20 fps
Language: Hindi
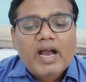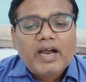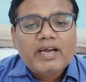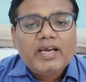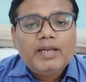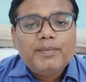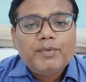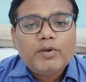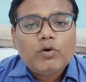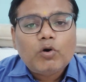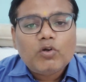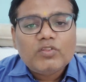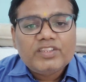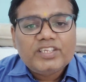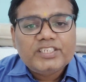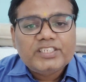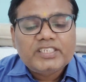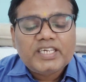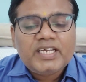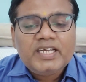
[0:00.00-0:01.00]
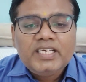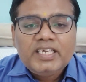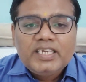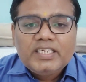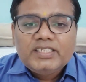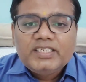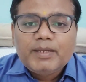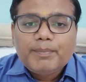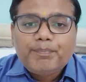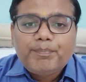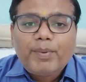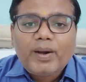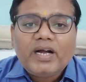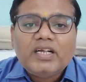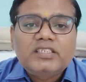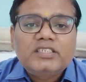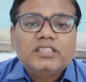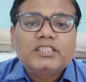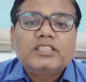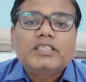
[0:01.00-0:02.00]
आखिरी में कौन देश है ये
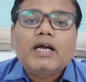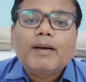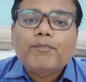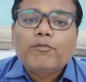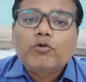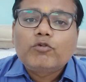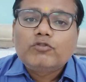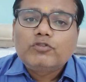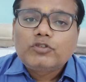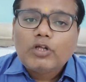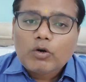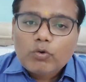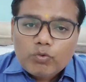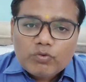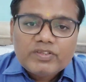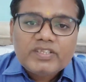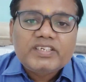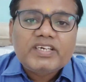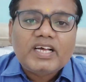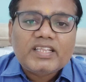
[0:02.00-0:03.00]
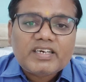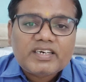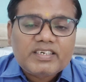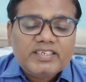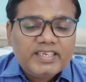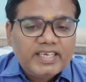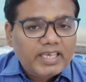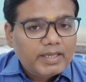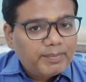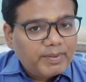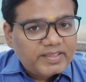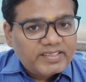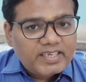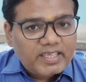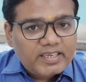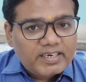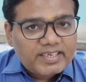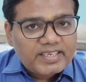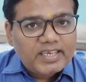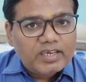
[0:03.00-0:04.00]
पांच चीज़ें आपको ज़रूर से याद रखनी है ये बात
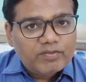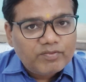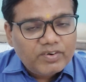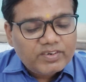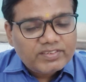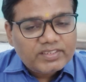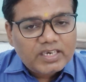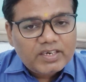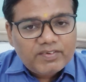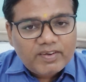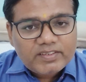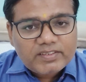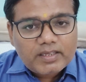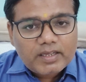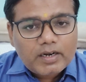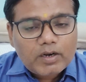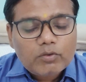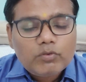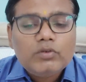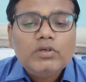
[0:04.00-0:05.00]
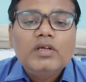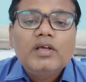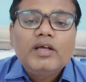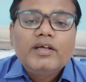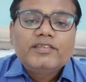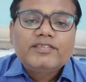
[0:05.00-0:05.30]
याद रखिए फिर से रिवाइज कर रहा हूँ